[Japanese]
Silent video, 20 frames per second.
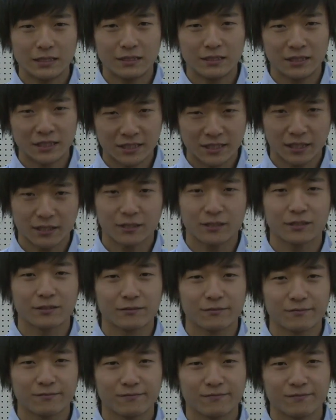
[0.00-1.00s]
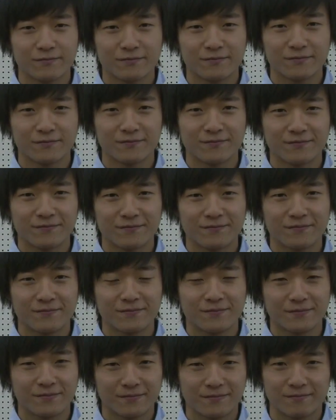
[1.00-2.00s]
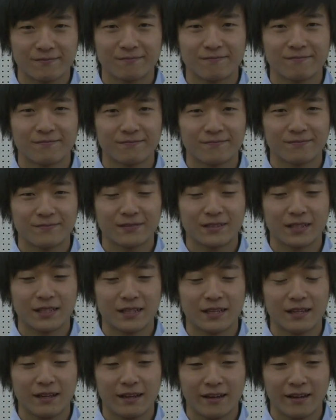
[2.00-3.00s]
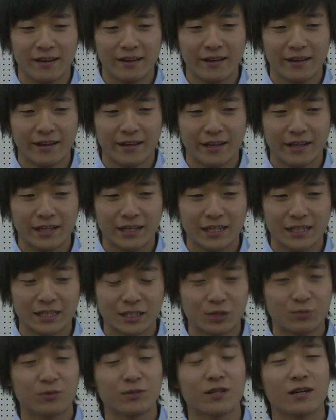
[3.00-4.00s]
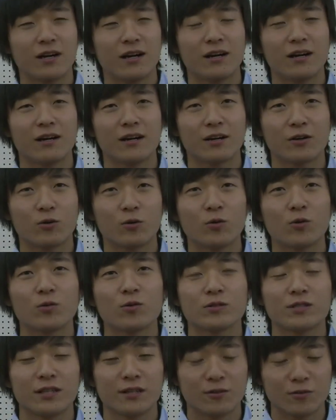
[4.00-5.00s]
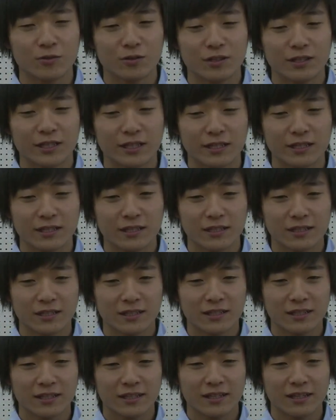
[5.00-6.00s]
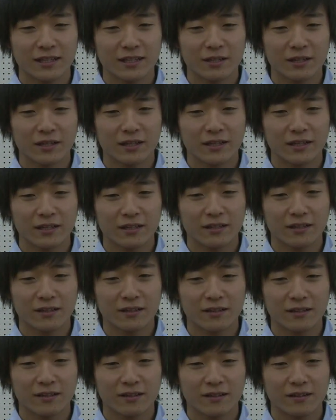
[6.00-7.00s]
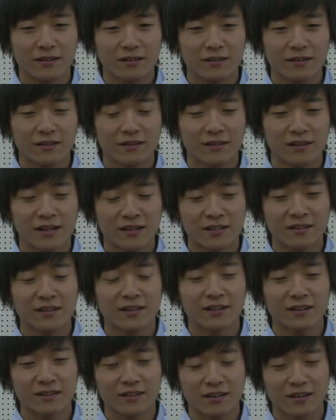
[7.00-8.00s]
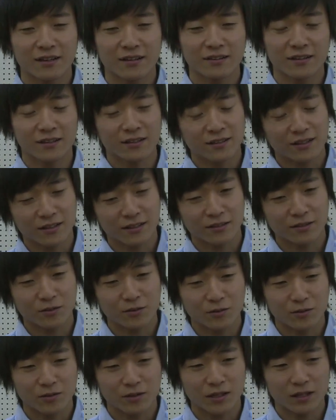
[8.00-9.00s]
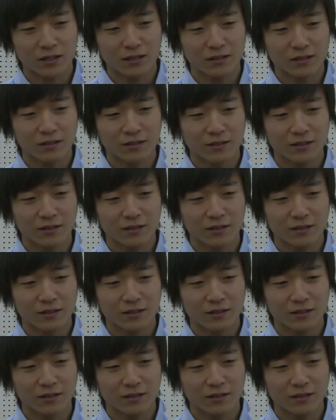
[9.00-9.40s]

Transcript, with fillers: 人格その心はえー自分が高校生の時、えー、慣れなかった慣れなかったというか